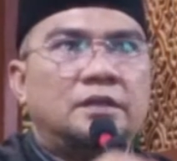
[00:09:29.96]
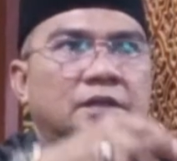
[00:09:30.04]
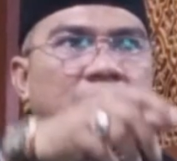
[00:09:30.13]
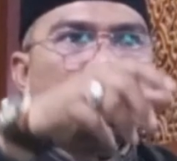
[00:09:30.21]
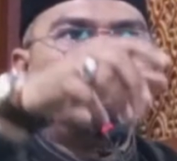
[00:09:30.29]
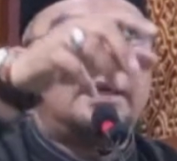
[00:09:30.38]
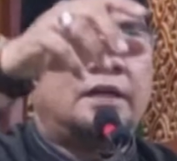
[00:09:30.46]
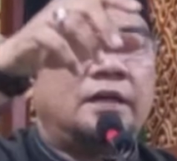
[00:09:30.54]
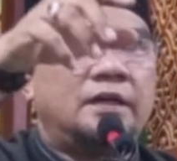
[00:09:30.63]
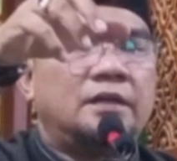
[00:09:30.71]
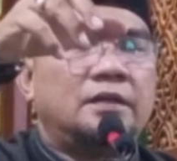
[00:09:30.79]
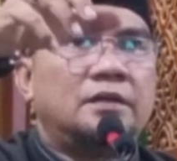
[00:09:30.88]
dia
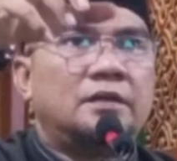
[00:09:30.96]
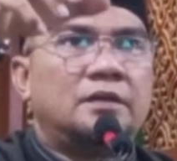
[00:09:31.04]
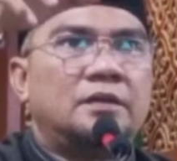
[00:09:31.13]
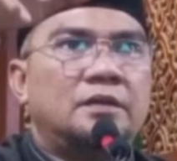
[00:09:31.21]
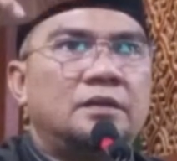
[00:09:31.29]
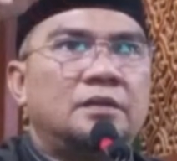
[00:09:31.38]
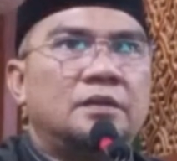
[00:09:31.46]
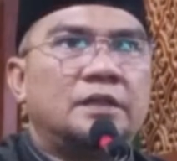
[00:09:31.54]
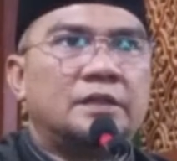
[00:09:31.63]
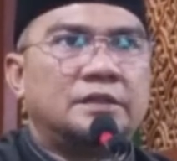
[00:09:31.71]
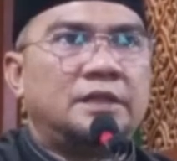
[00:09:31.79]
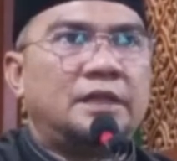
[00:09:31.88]

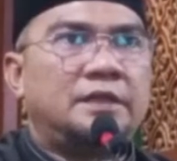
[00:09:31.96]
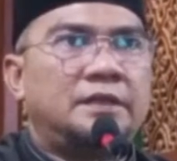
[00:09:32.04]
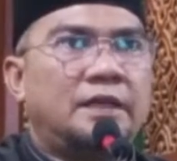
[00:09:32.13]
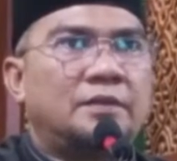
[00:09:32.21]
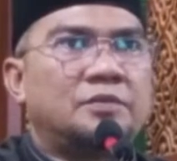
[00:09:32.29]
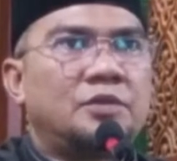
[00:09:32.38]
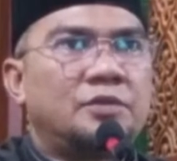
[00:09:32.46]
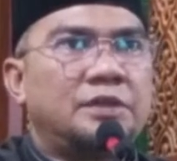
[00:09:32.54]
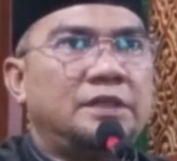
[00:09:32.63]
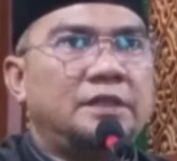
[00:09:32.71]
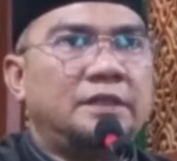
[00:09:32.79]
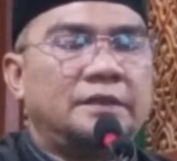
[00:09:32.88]
kerja di Arab
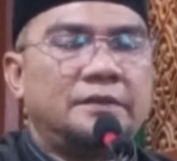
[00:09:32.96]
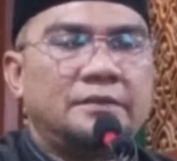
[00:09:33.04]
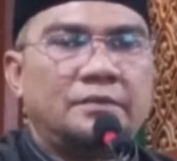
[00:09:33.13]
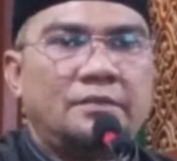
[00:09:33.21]
Saudi,